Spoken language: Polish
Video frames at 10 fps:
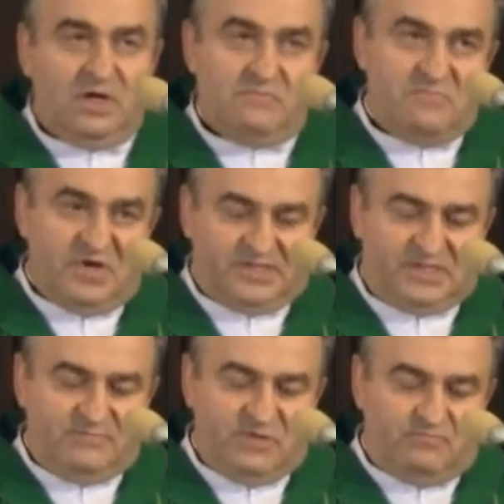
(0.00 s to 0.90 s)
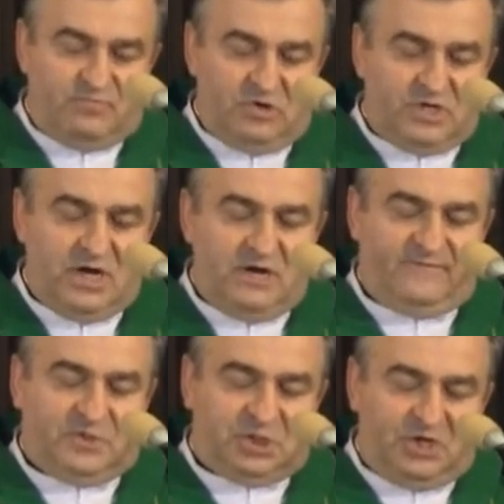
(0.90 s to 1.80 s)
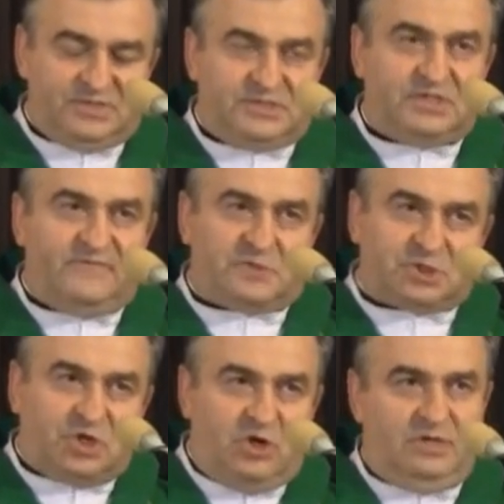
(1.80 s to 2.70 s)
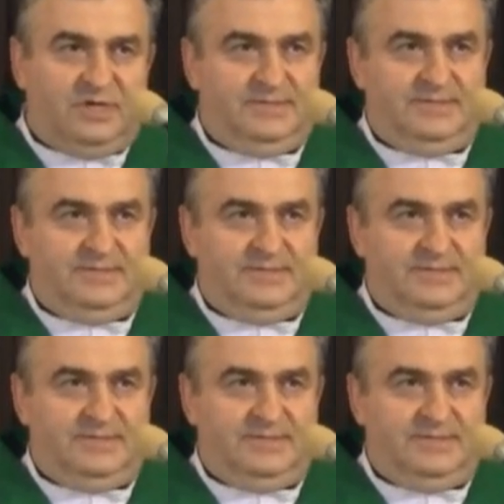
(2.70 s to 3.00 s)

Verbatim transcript: My chcemy Boga w książce w szkole.